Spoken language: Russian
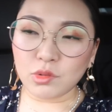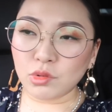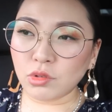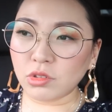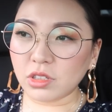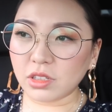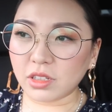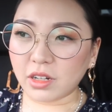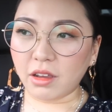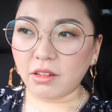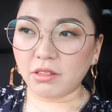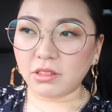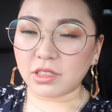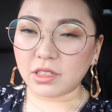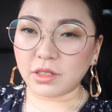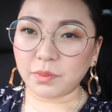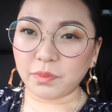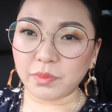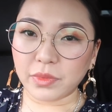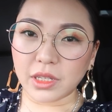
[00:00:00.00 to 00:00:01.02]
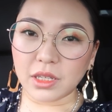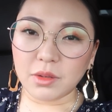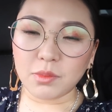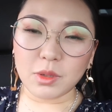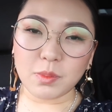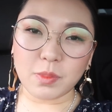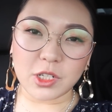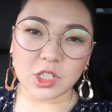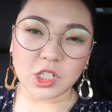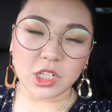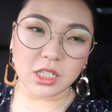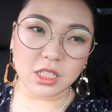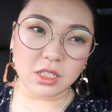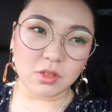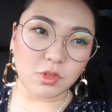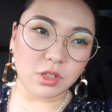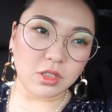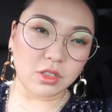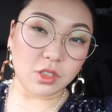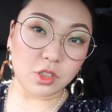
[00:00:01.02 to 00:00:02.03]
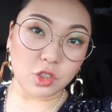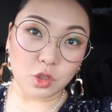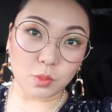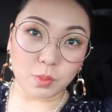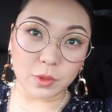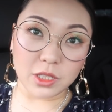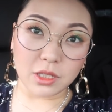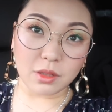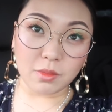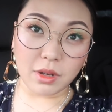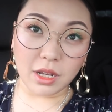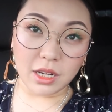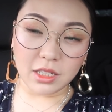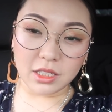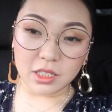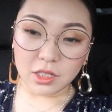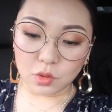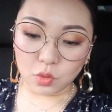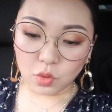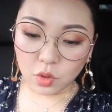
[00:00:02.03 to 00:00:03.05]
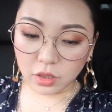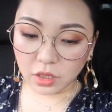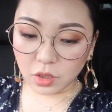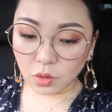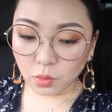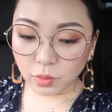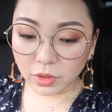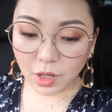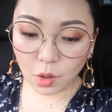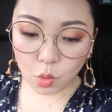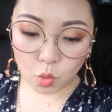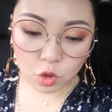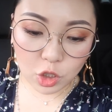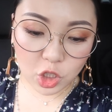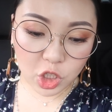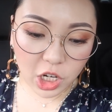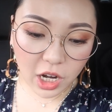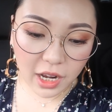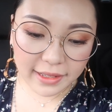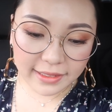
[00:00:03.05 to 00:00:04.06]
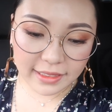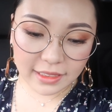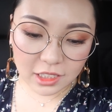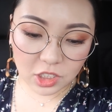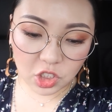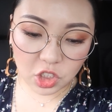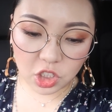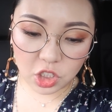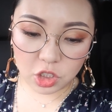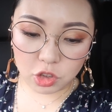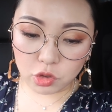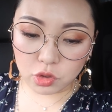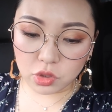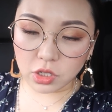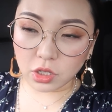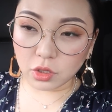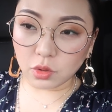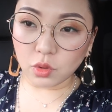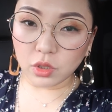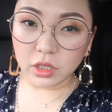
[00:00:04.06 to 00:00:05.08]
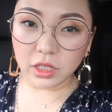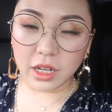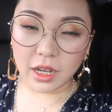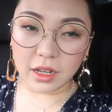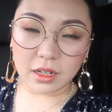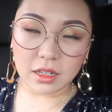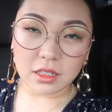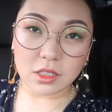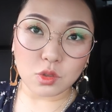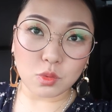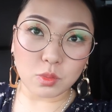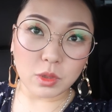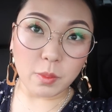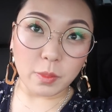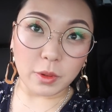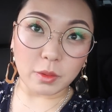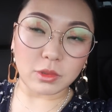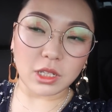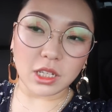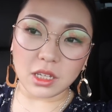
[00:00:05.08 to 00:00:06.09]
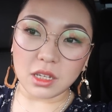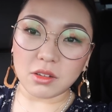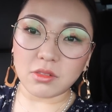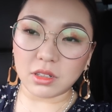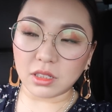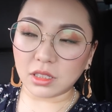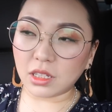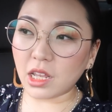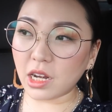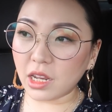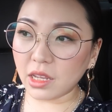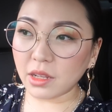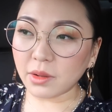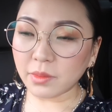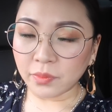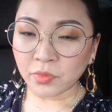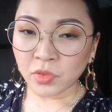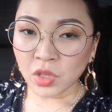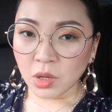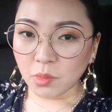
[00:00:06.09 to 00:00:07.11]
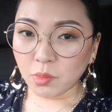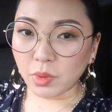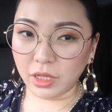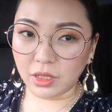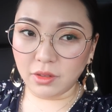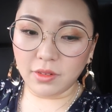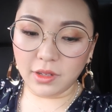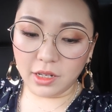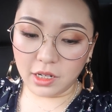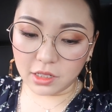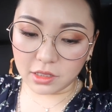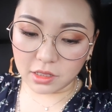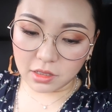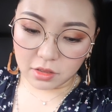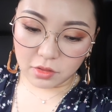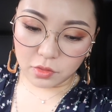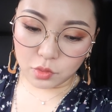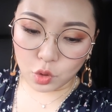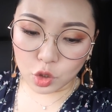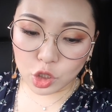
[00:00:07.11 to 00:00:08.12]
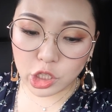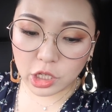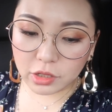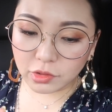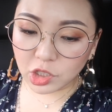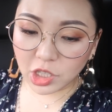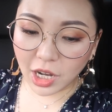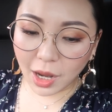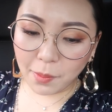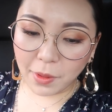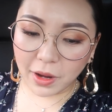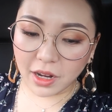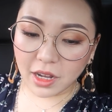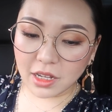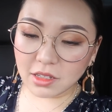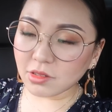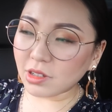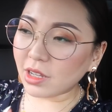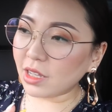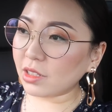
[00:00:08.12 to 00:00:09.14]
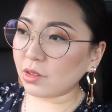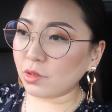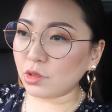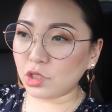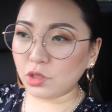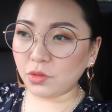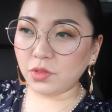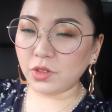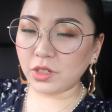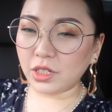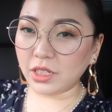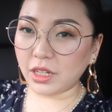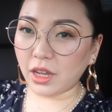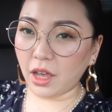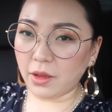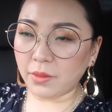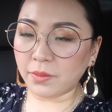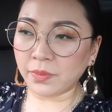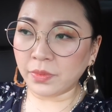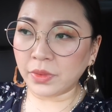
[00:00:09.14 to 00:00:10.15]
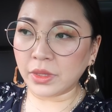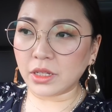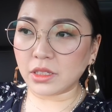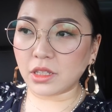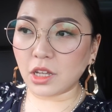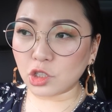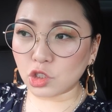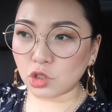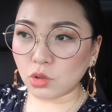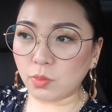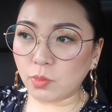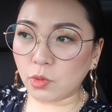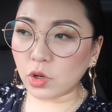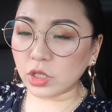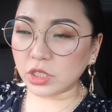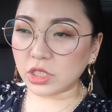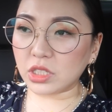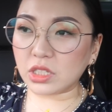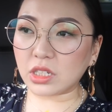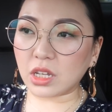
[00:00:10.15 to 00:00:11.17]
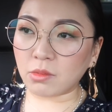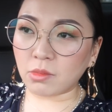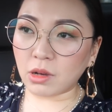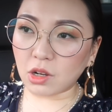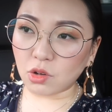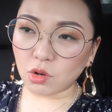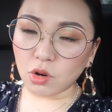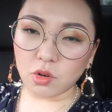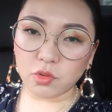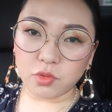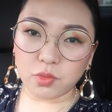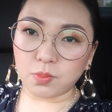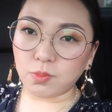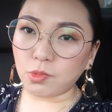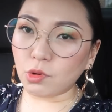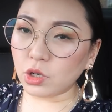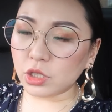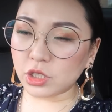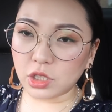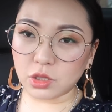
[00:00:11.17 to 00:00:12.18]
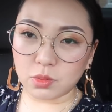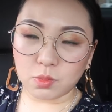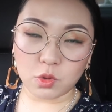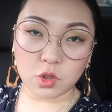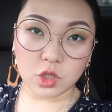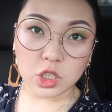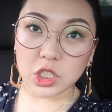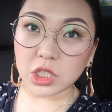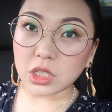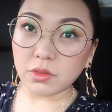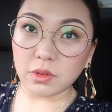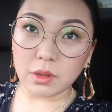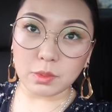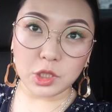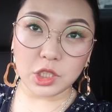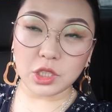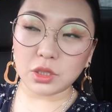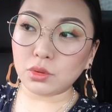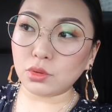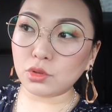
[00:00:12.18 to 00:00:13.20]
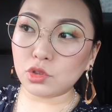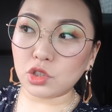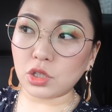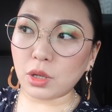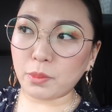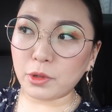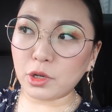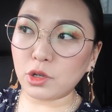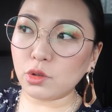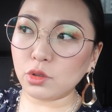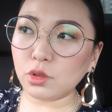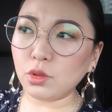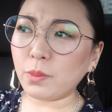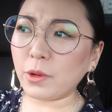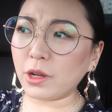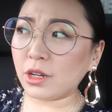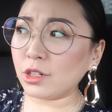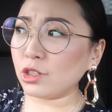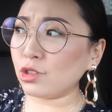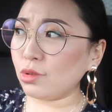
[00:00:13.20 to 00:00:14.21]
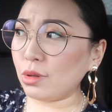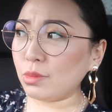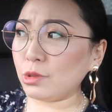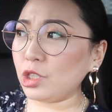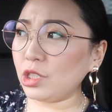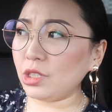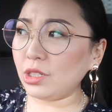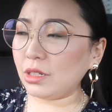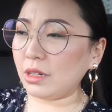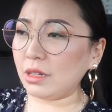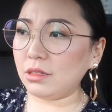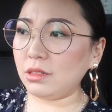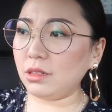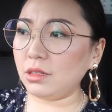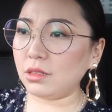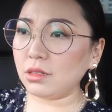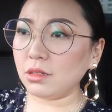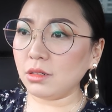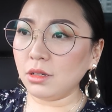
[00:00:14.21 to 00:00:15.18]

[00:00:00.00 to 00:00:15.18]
все не нравится. И мы пошли сегодня еще поснимали тиктоки. У меня ужасно чешутся ноги. А оказывается, у меня прям такие волдыри появились. То, что я вчера показывала, это вообще фигня. Так что бойтесь комаров, бойтесь мошек и вообще лучше на природу пока что вообще не ходить.